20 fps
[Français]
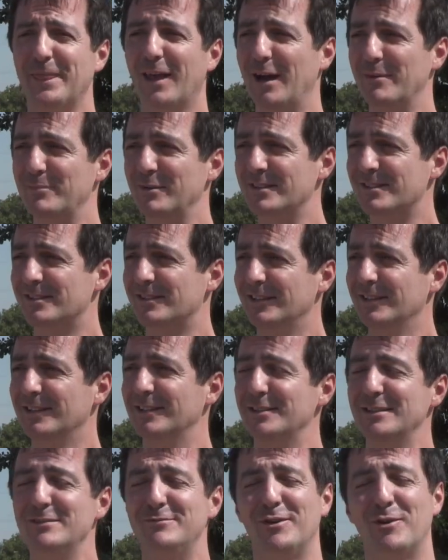à passer
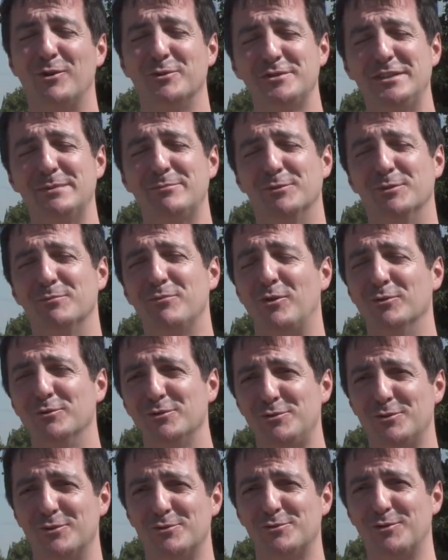différents types de
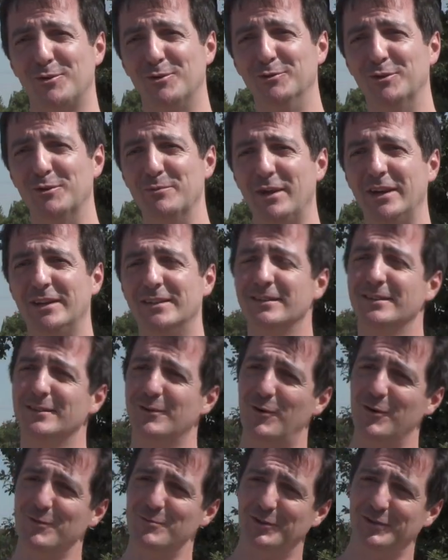production sur le domaine,
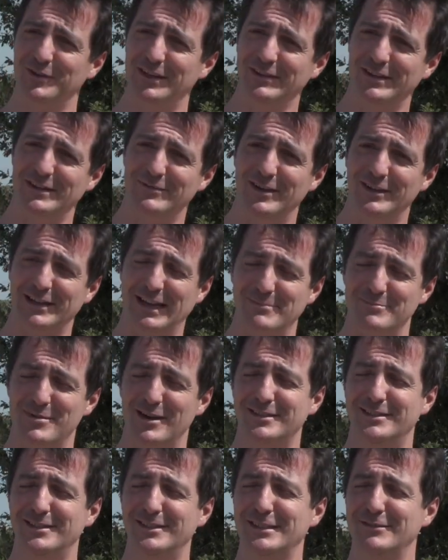augmenter la, qui va être
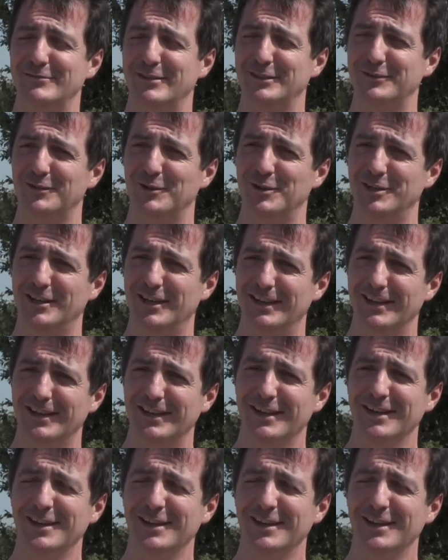partie qui va être liée